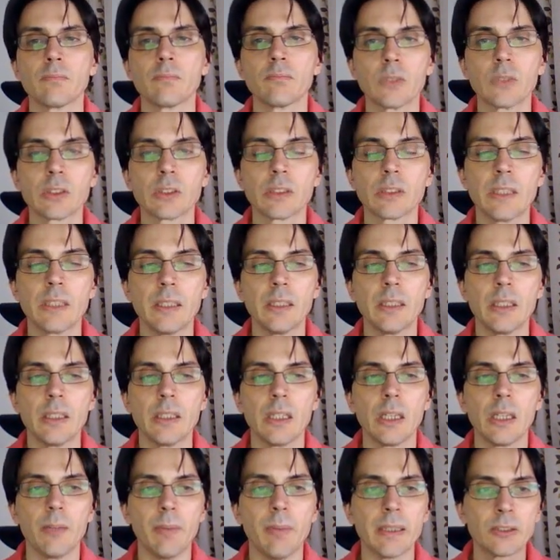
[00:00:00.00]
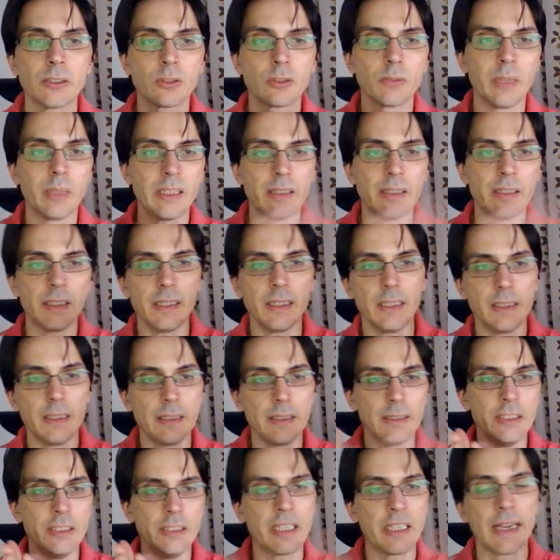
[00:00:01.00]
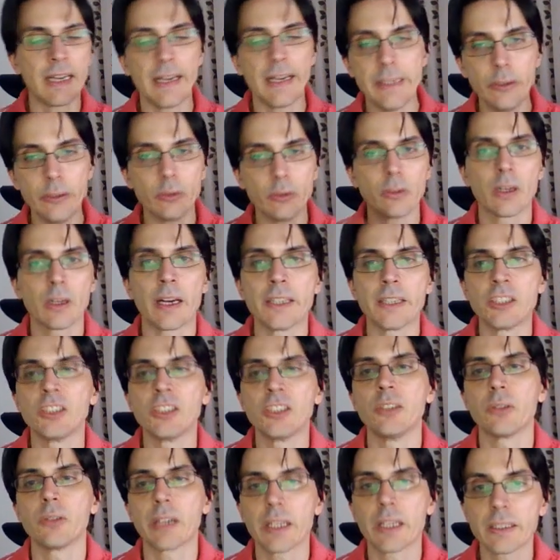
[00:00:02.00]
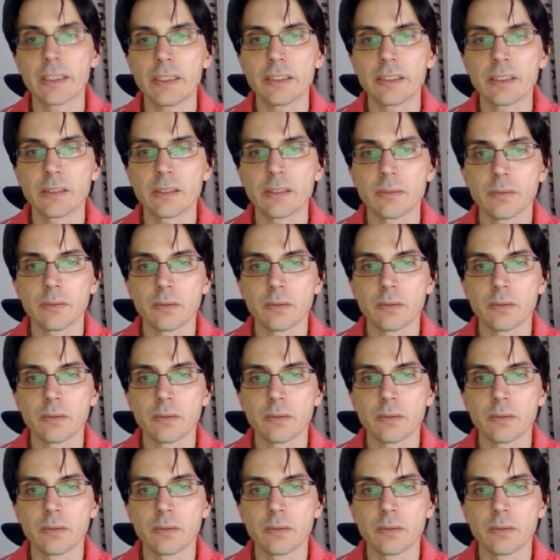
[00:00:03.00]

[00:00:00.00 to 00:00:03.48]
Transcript: ですね。まあ、すべて2回を走ってるからです。